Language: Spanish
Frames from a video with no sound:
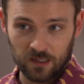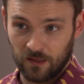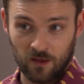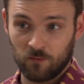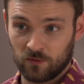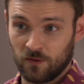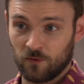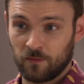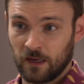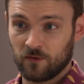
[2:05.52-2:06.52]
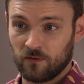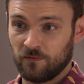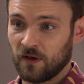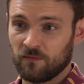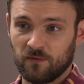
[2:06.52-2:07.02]
te da motivos para
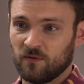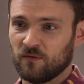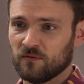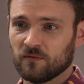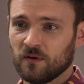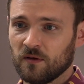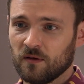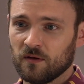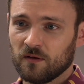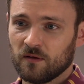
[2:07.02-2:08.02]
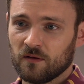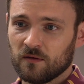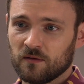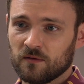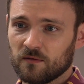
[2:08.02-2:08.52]
desconfiar, pero
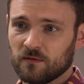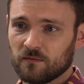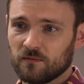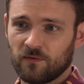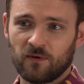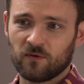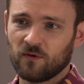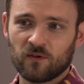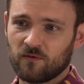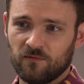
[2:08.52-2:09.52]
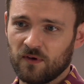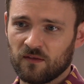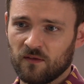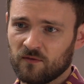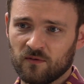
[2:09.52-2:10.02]
por favor no desconfíes
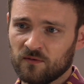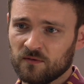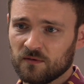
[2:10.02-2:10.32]
de esto.